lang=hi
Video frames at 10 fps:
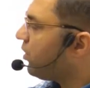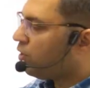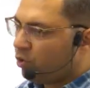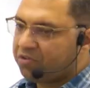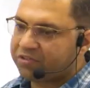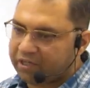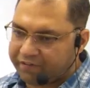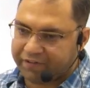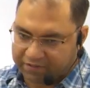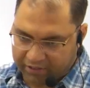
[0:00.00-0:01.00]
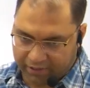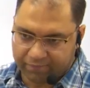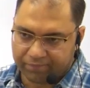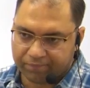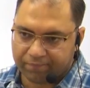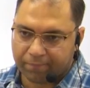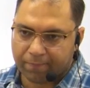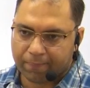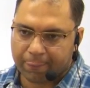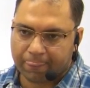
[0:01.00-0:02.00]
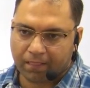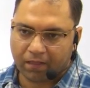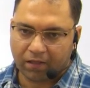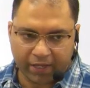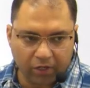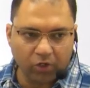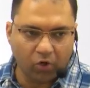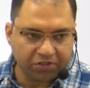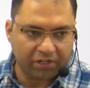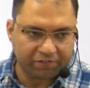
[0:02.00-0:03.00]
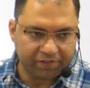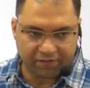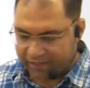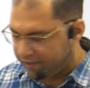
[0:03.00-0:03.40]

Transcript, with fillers: क्लोज सरफेस है एक क्लोज सरफेस है